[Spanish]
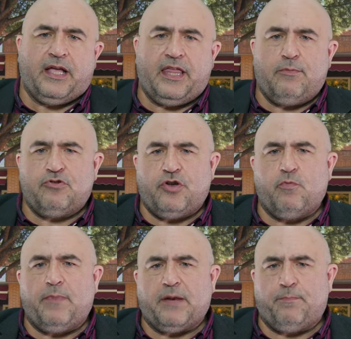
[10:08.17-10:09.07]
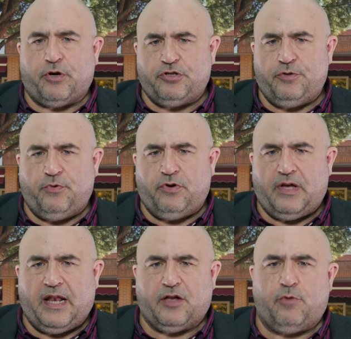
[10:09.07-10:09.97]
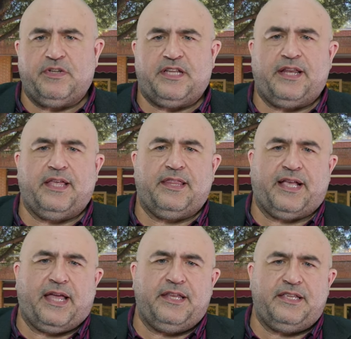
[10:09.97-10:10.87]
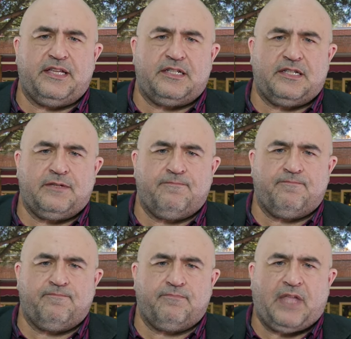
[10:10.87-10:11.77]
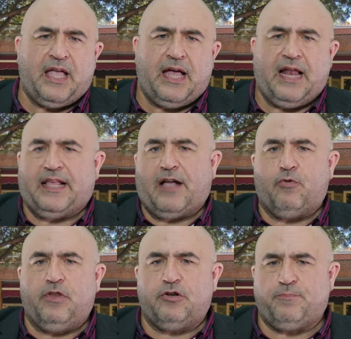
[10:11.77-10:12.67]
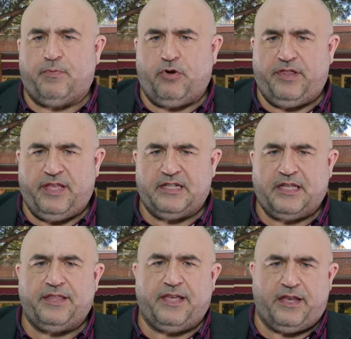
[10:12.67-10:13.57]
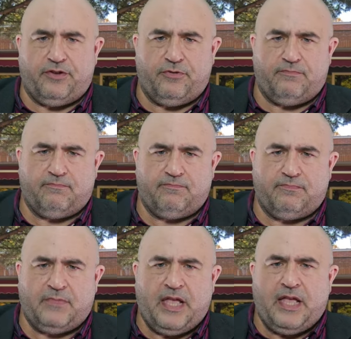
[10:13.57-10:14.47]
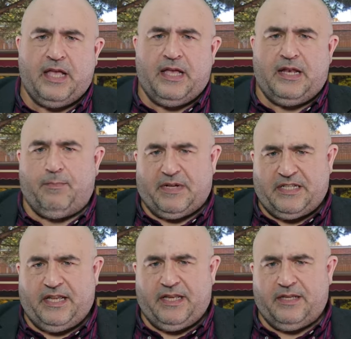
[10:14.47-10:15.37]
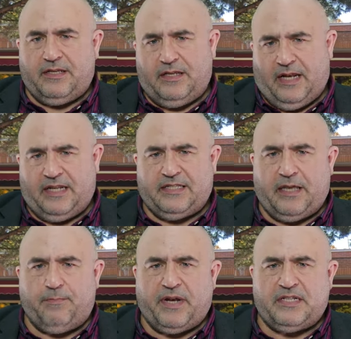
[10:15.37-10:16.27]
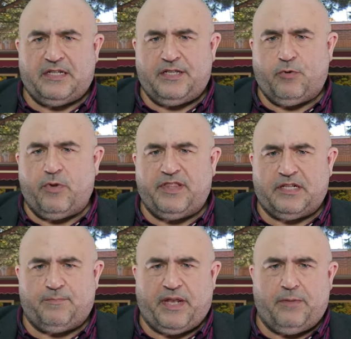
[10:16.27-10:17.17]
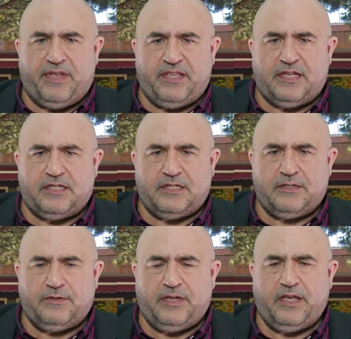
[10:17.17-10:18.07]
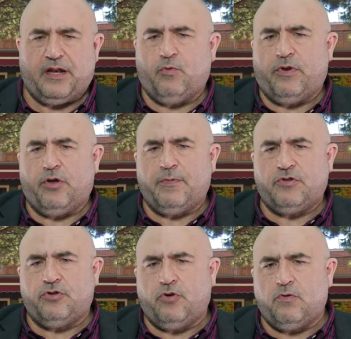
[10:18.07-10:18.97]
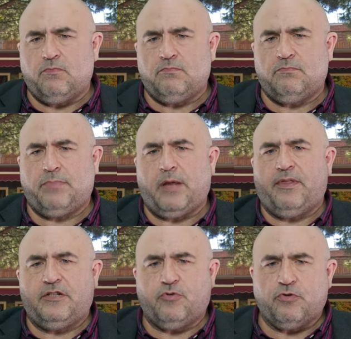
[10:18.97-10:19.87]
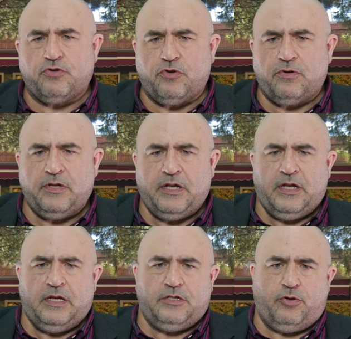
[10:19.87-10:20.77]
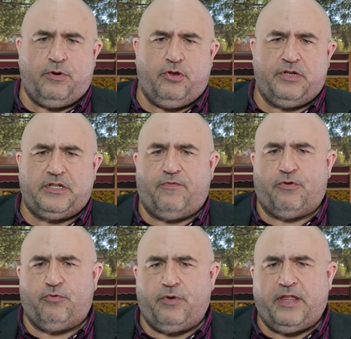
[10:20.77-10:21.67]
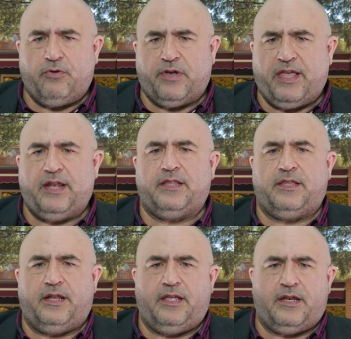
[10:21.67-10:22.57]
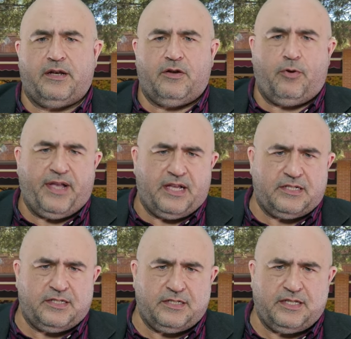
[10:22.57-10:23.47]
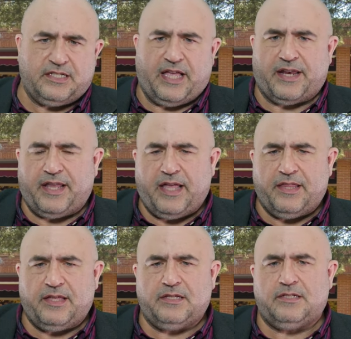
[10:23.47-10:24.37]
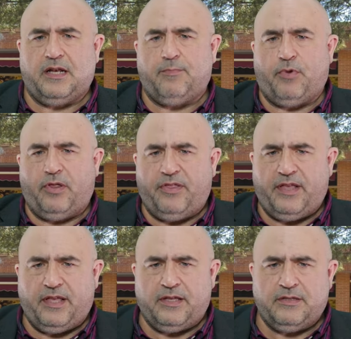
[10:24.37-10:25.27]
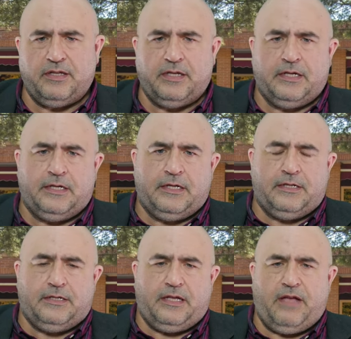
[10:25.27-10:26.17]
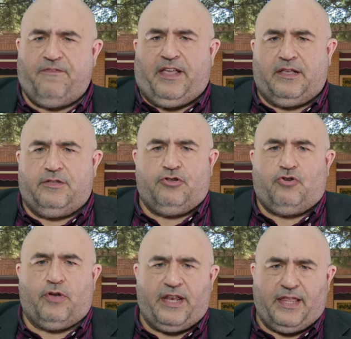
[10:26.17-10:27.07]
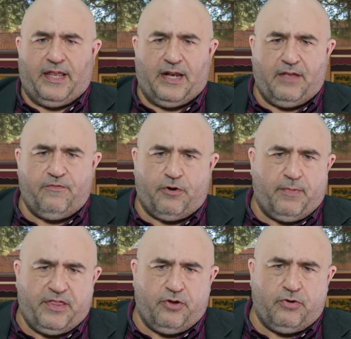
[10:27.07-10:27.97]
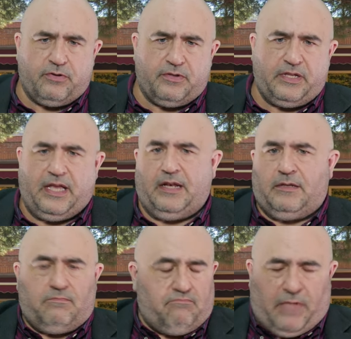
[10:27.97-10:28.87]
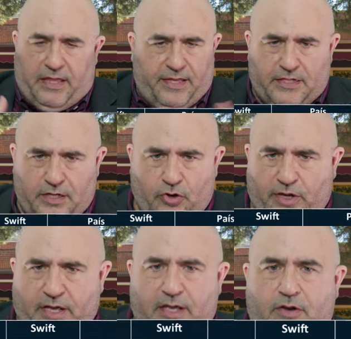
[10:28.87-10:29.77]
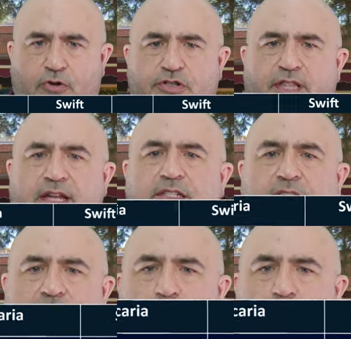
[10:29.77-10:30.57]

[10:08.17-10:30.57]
Quedamos en un bar próximo a la comisaría de Canillas, al que acuden los policías a diario. Le pasé la lista de empresas y cuentas panameñas y recuerdo que me soltó un breve discurso sobre lo desafortunado que era tener ovejas descarriadas en la policía en fin, yo solo quería dar la información y él que hiciese lo que considerase